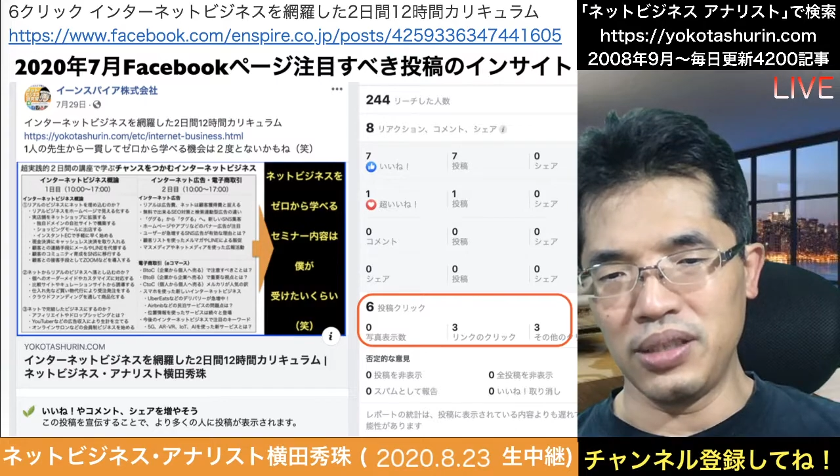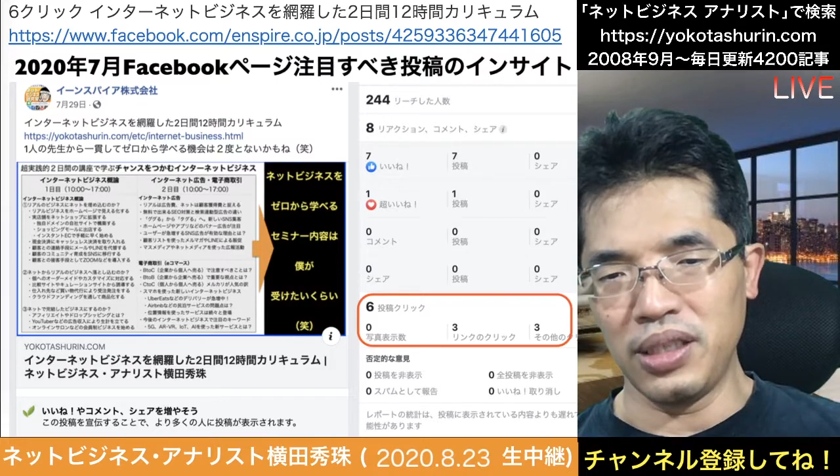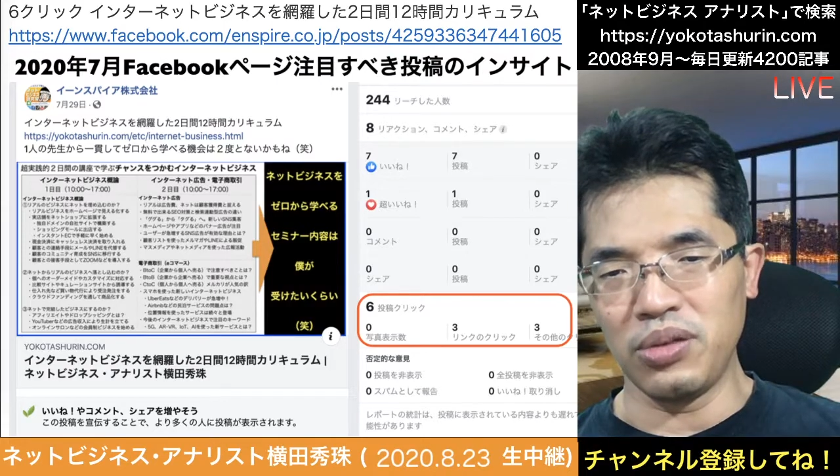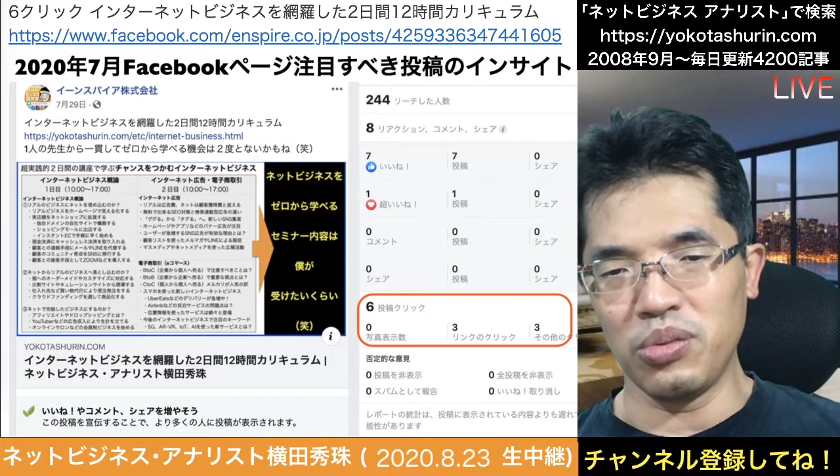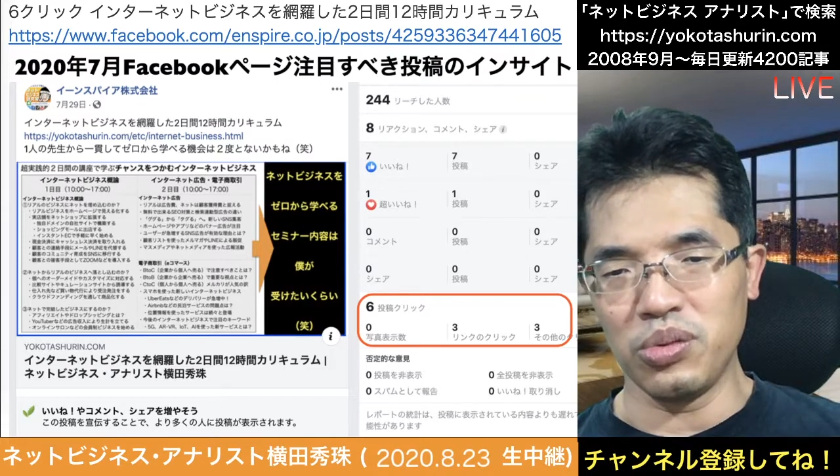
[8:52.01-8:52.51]
ぜ
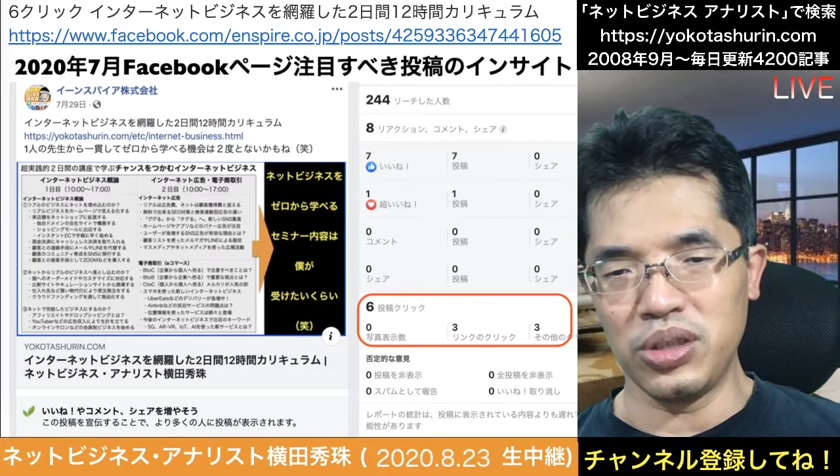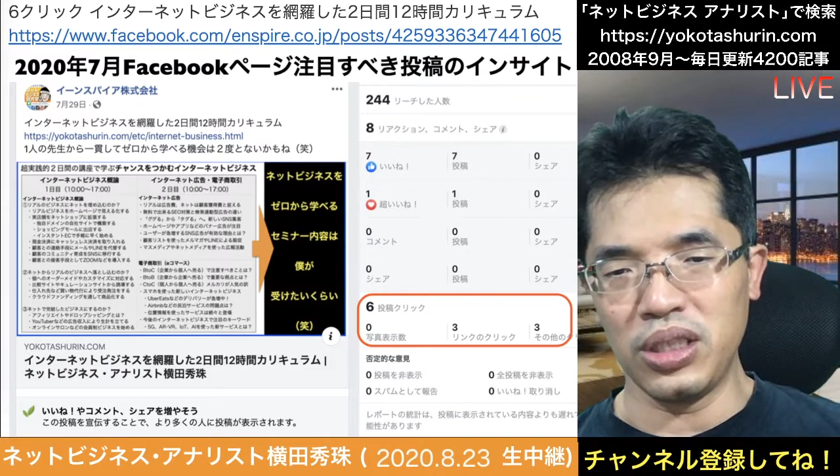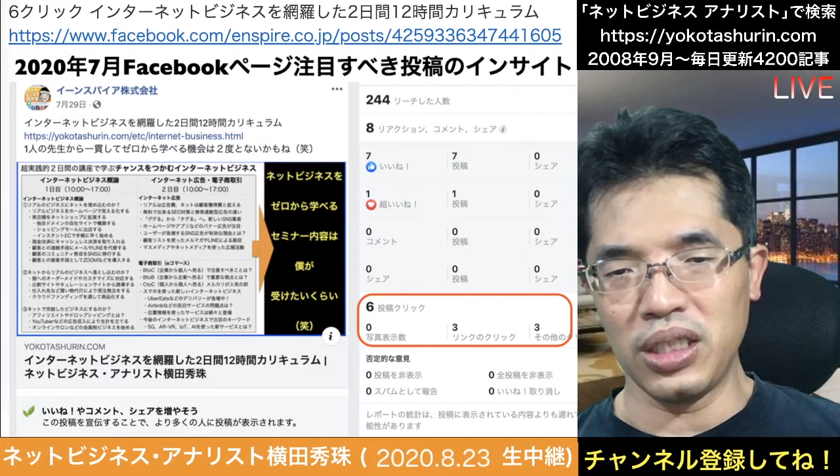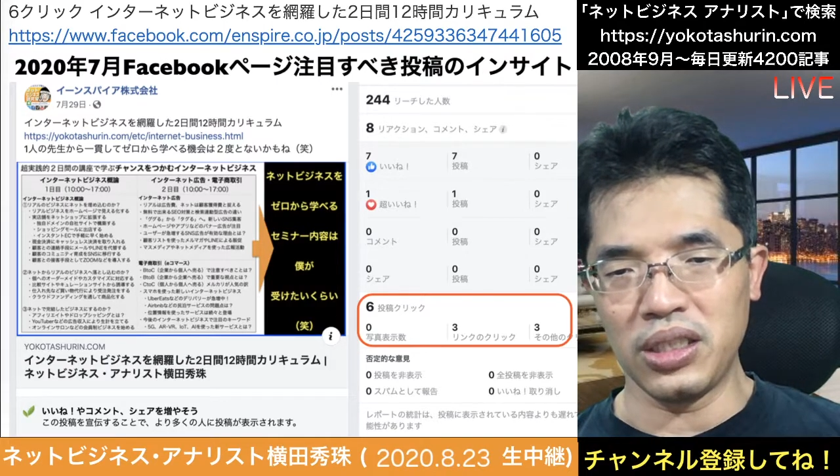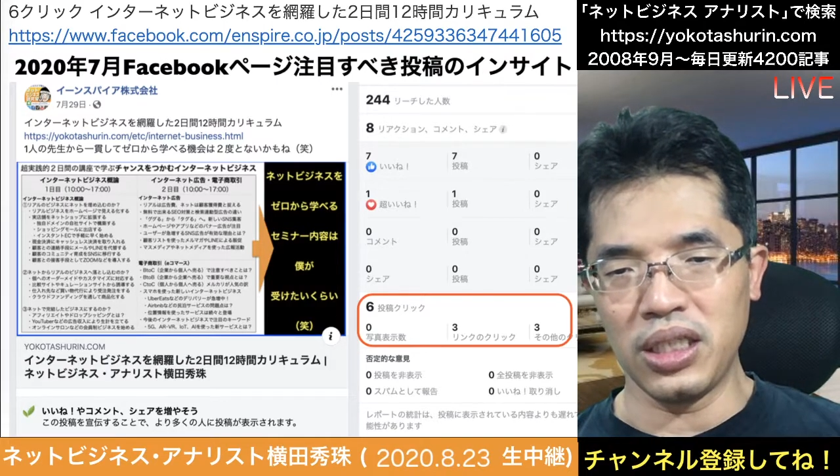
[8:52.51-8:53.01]
ひお越しい
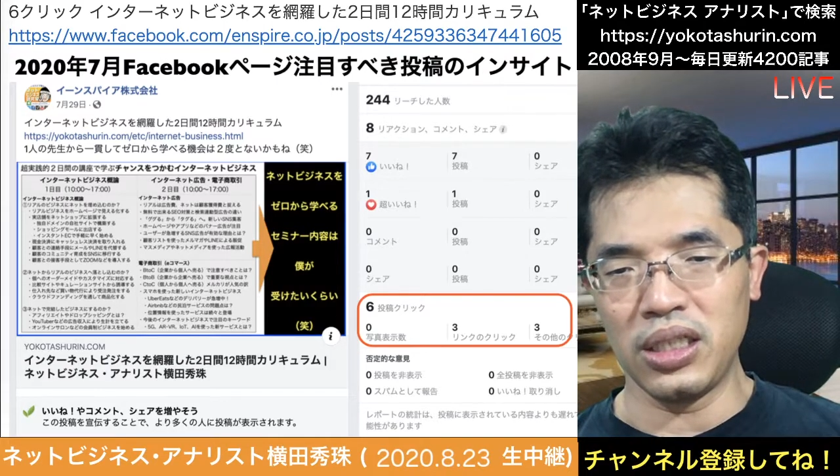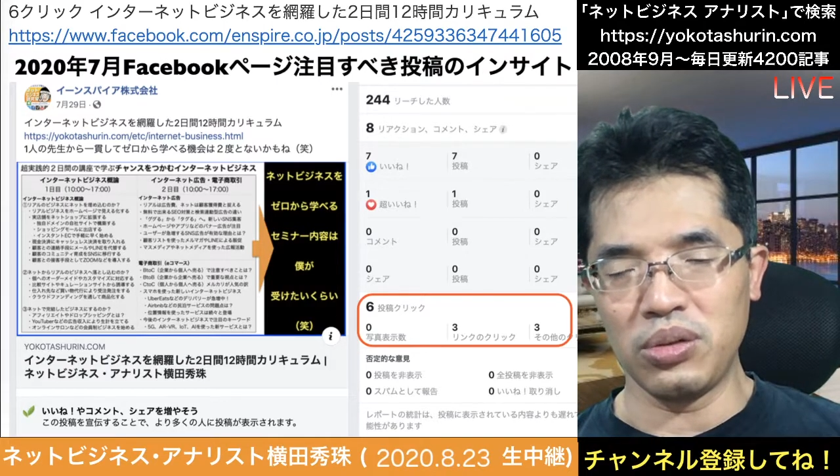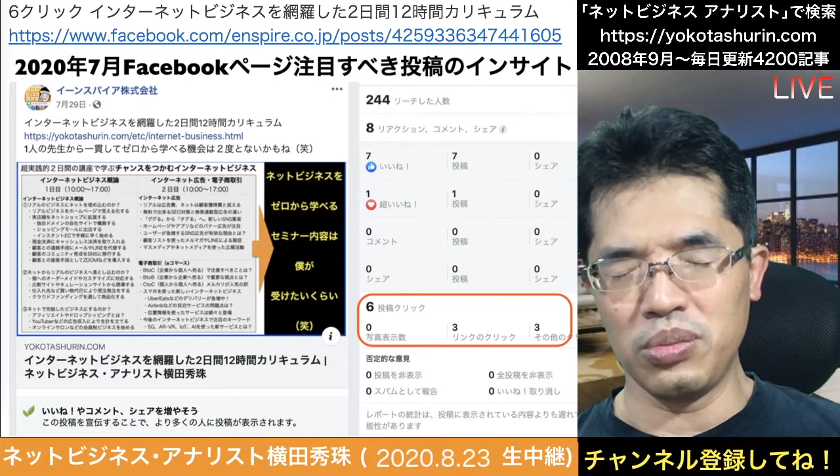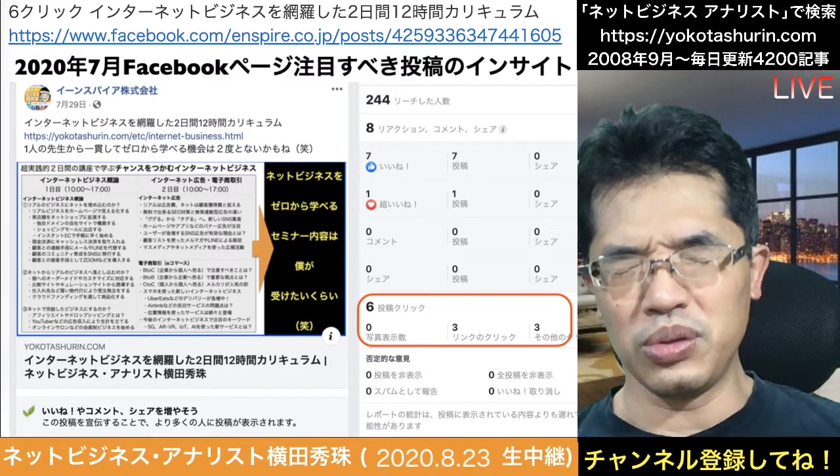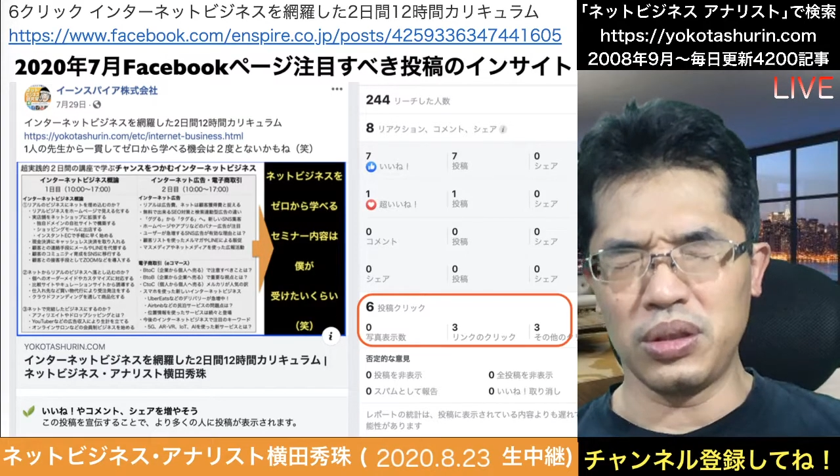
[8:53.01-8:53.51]
ただきたいなと
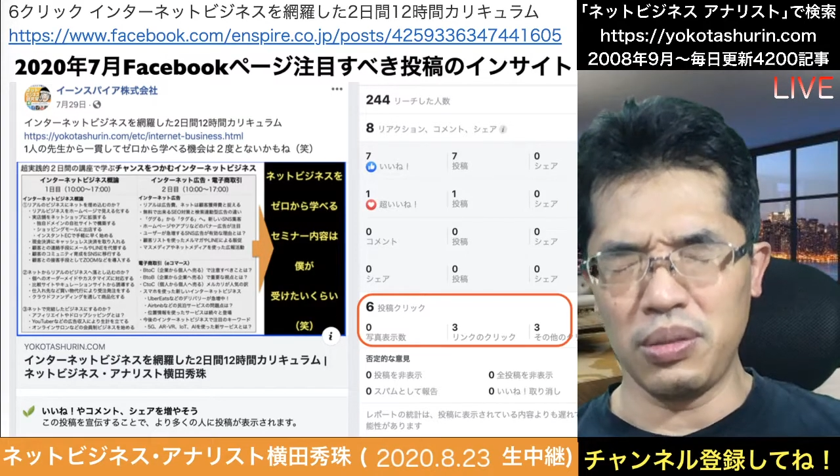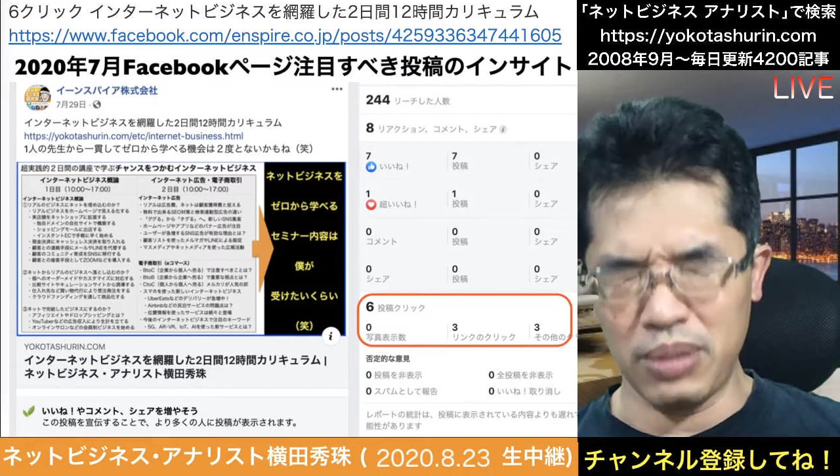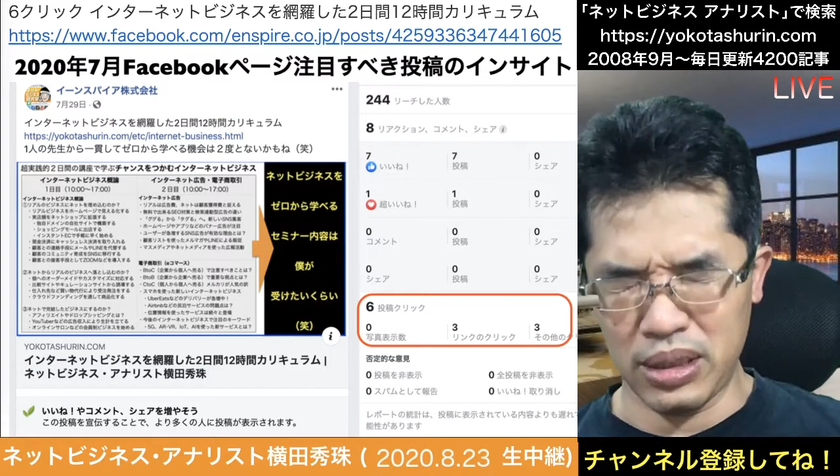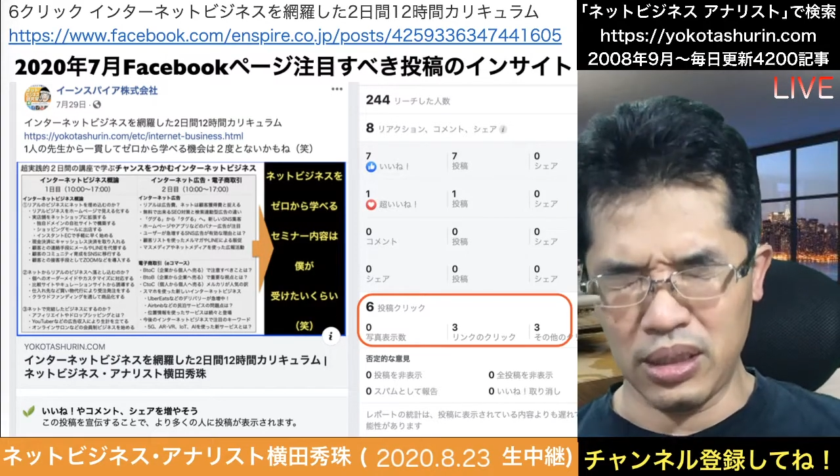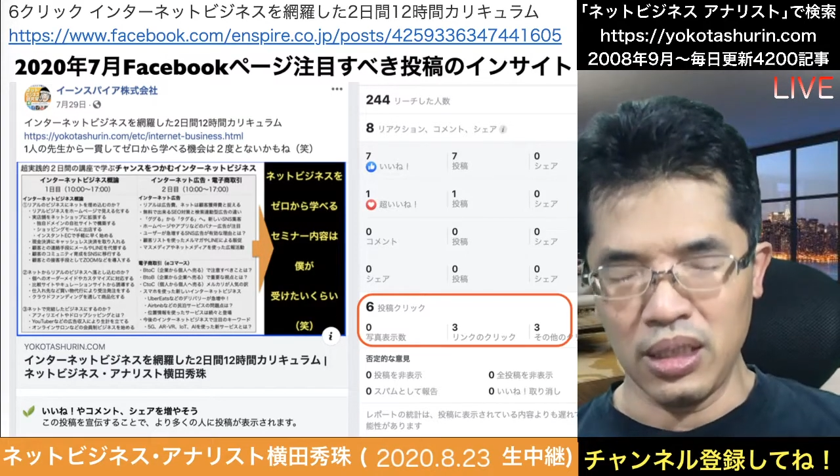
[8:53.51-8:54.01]
思ってい
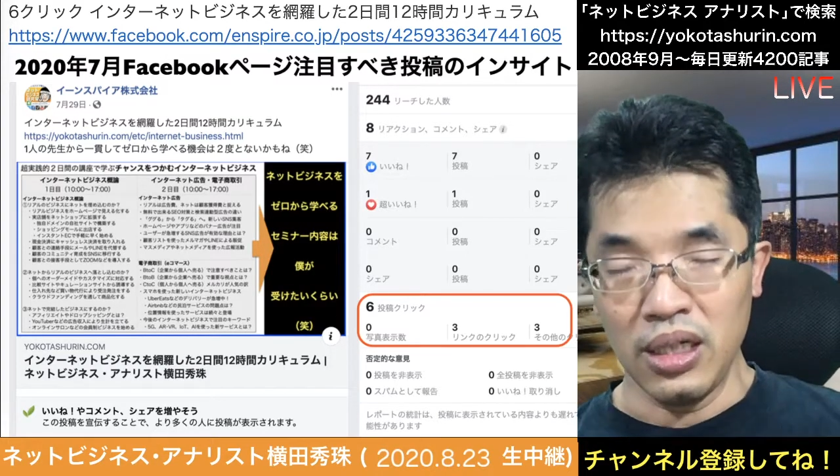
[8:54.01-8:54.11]
ます。